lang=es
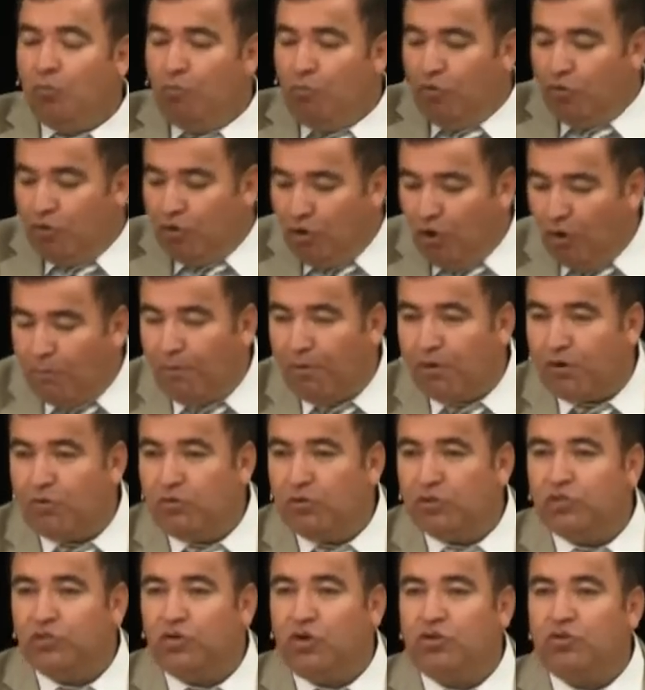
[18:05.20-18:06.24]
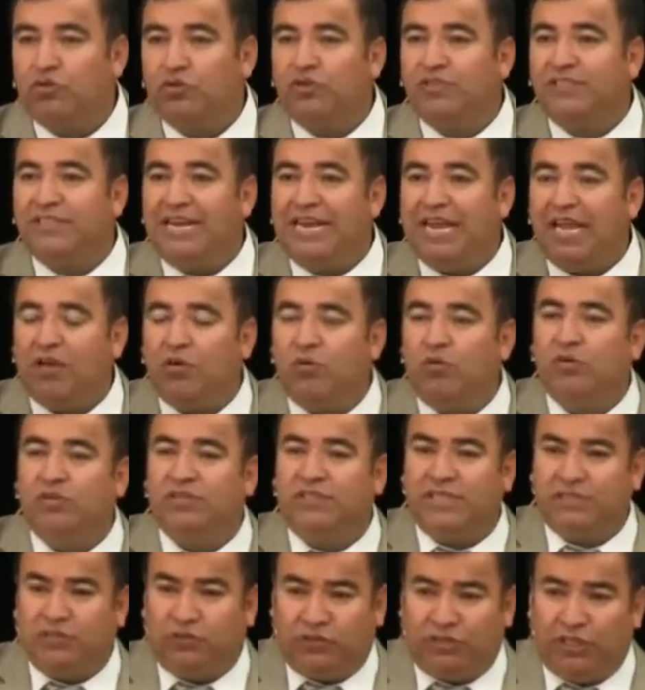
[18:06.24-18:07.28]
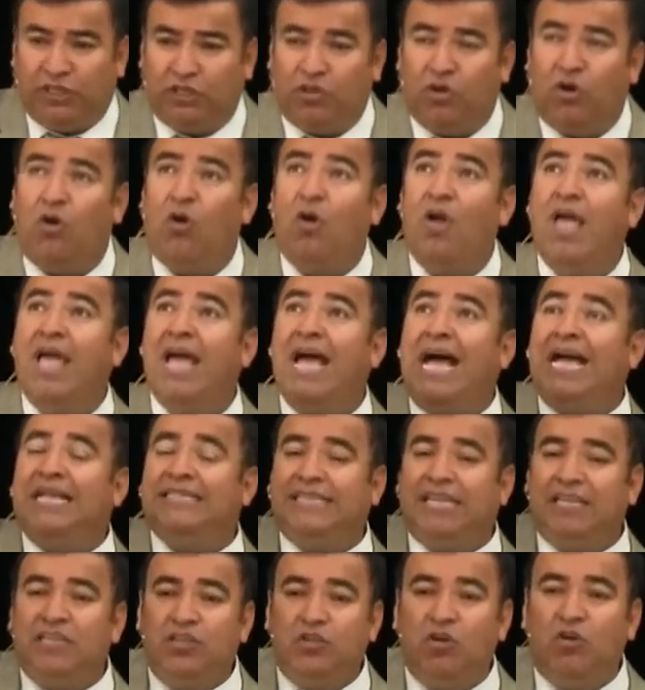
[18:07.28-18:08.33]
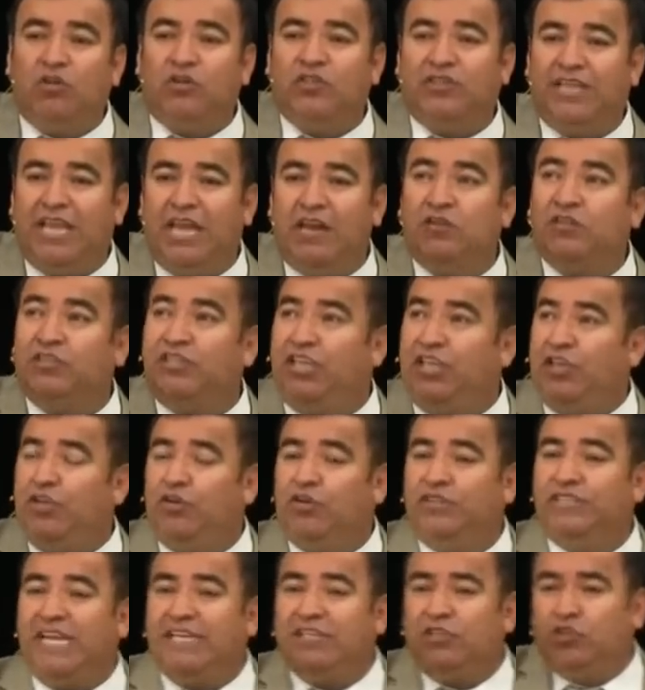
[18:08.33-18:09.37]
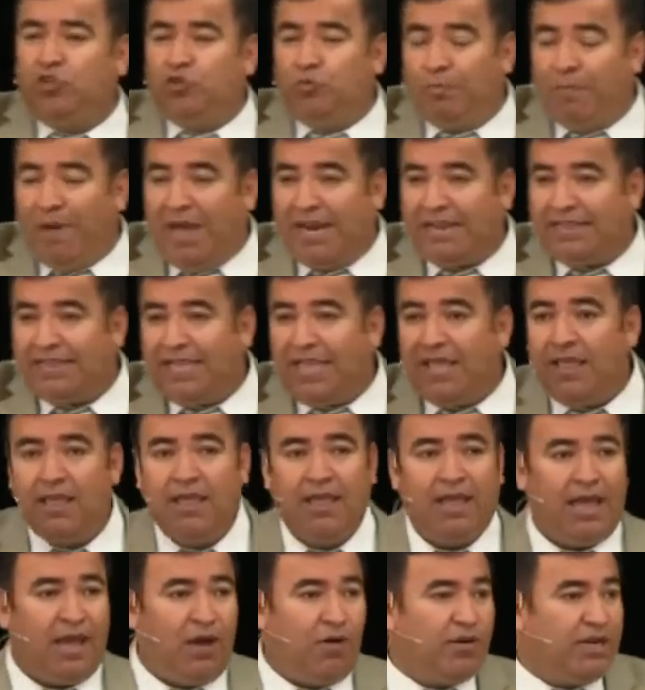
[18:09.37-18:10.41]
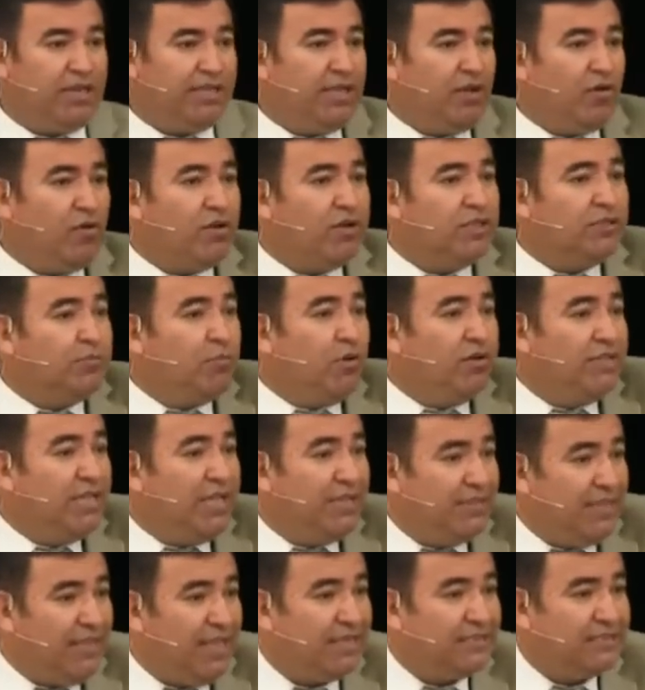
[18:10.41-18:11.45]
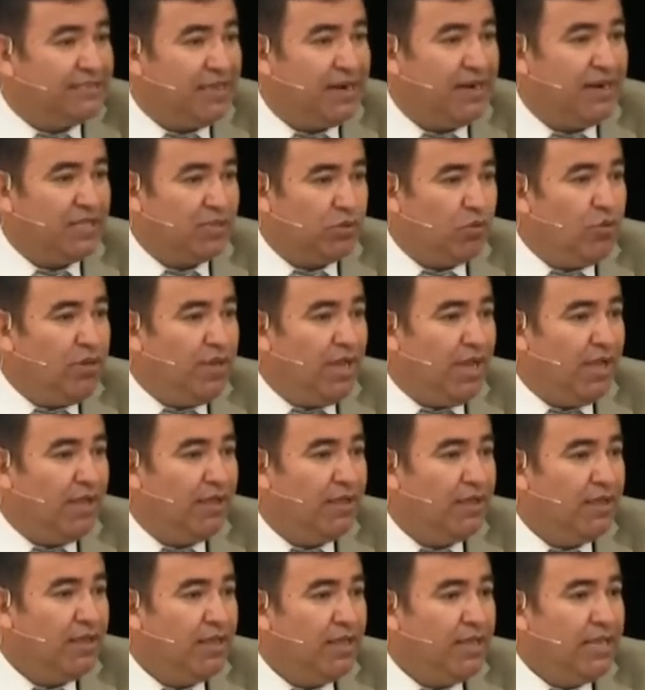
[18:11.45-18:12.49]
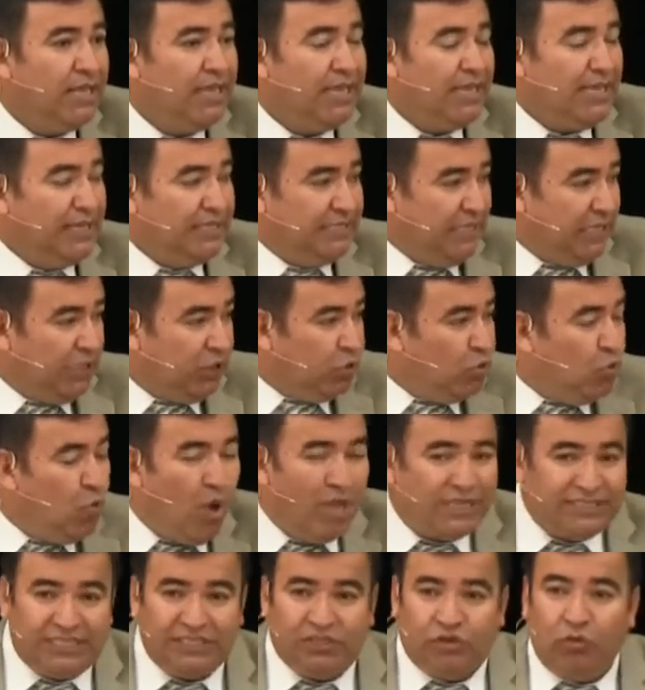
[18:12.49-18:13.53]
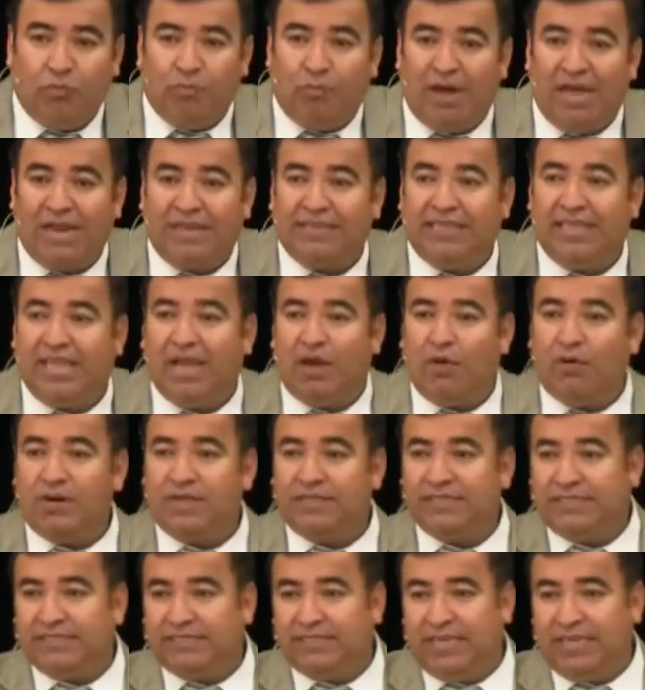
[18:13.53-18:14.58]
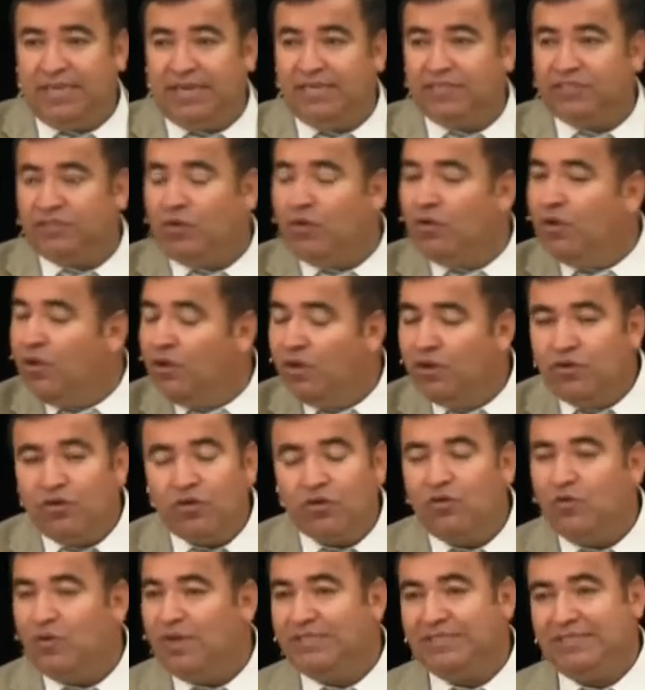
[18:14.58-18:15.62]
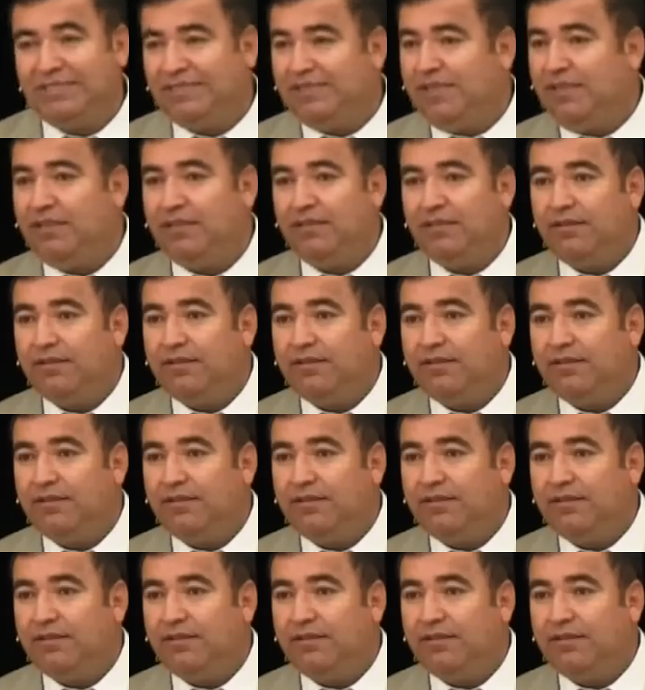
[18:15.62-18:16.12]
murió por nosotros en la cruz, resucitó, ascendió a los cielos y Dios ya hizo su parte, ahora te corresponde a ti hacer la tuya. Y si tú haces tu parte, ahora estás en Cristo. No, no es así.